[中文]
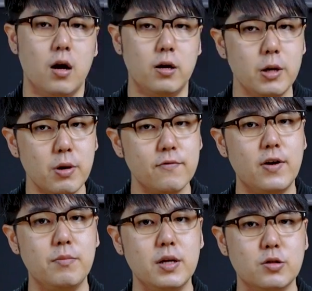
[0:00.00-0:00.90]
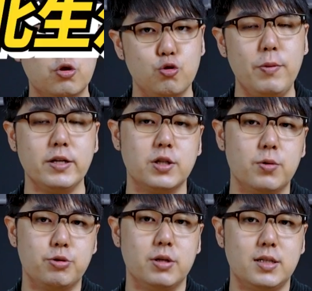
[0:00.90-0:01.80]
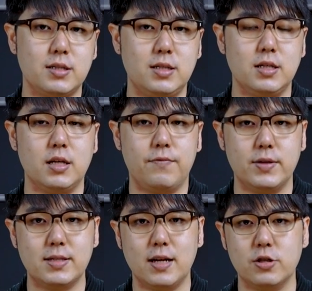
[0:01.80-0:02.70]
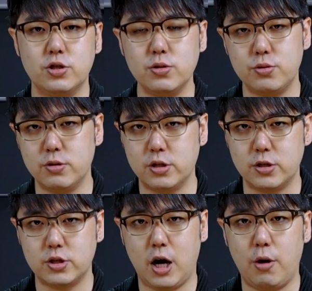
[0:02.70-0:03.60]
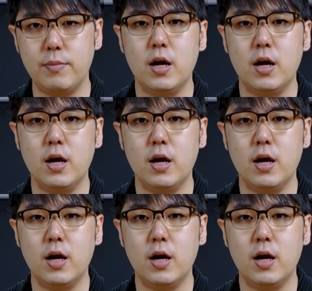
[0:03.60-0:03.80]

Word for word: 而另外一方面，竹北生活圈的兴起也分散了市区的人潮，